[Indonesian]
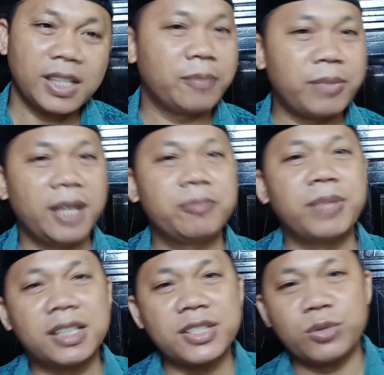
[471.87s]

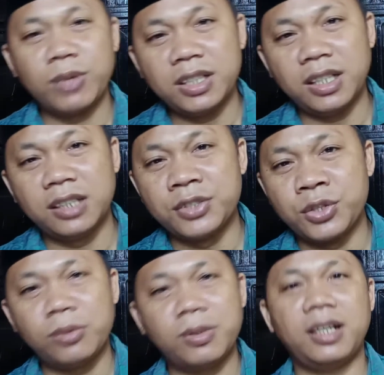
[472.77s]
apa-apa kecuali al
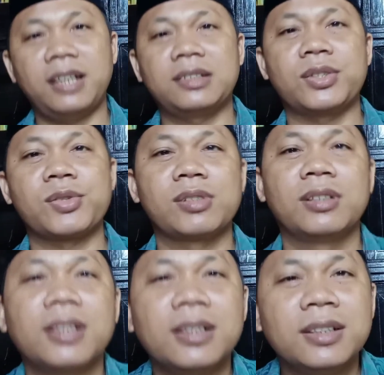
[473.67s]
wal atas,